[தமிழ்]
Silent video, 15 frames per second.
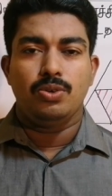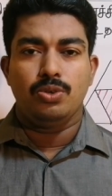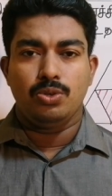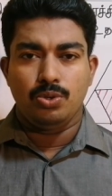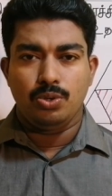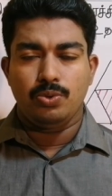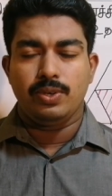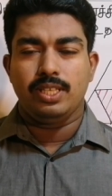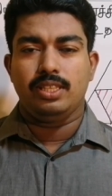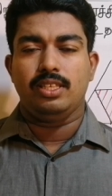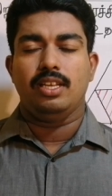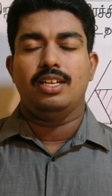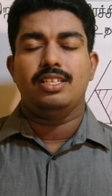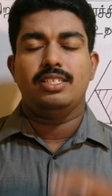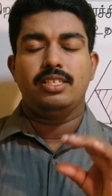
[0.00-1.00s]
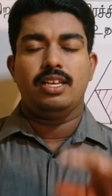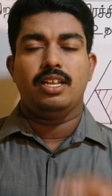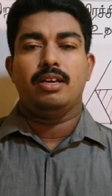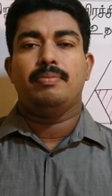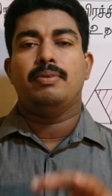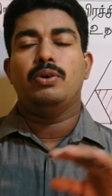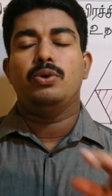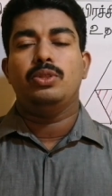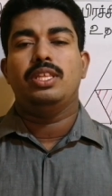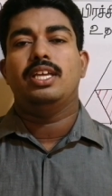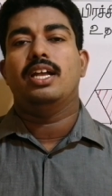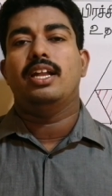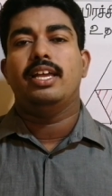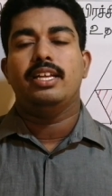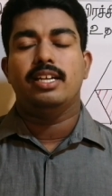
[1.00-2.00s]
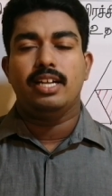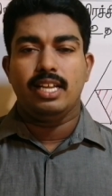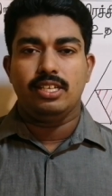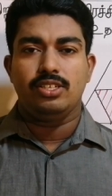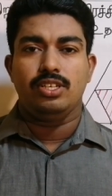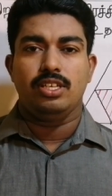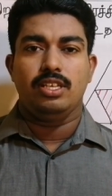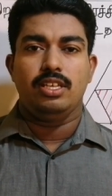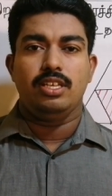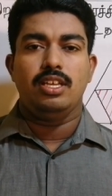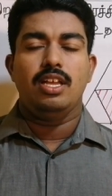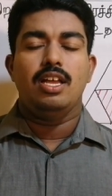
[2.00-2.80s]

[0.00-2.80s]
ஒரு உருவத்தில் சில பகுதிகளை நிலற்றி